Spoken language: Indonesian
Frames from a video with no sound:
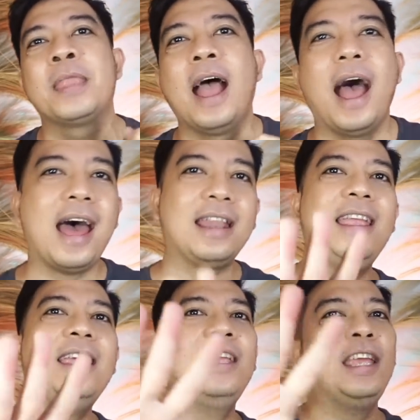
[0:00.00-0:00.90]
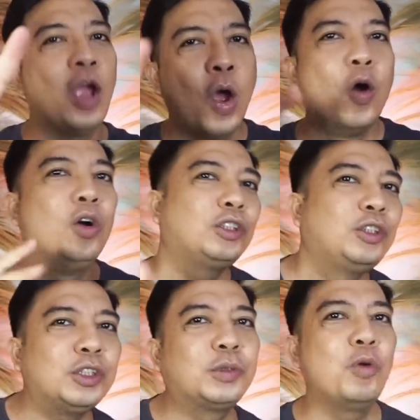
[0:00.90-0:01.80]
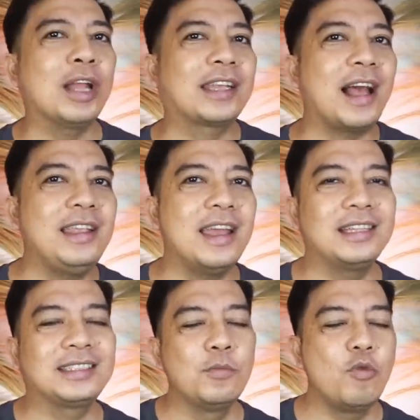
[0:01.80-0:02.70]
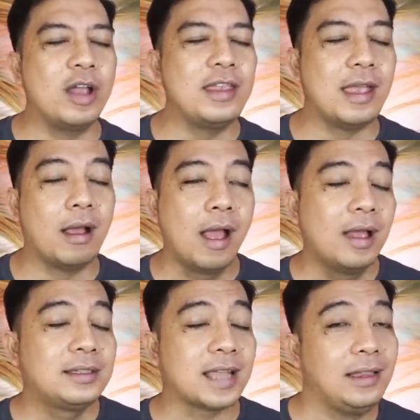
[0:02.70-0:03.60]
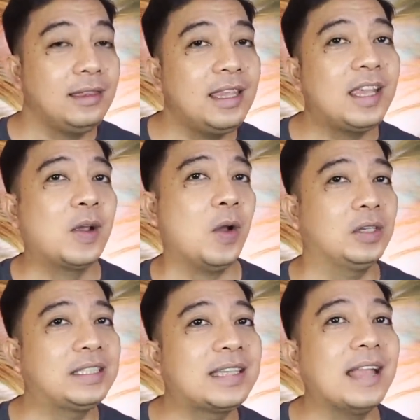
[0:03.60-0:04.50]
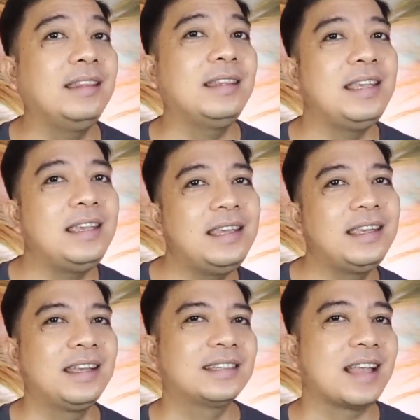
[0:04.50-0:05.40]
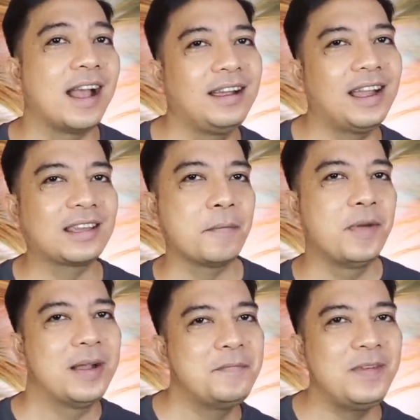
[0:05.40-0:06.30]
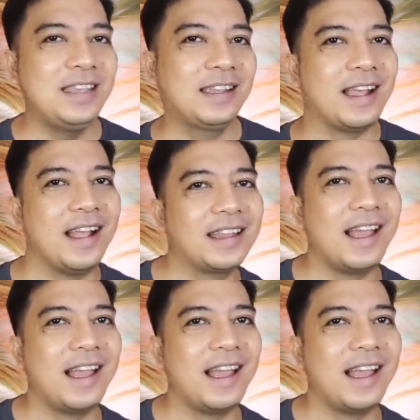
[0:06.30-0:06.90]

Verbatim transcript: Hari ini khusus buat kalian semuanya yang cantik, oh cantik sangat memikat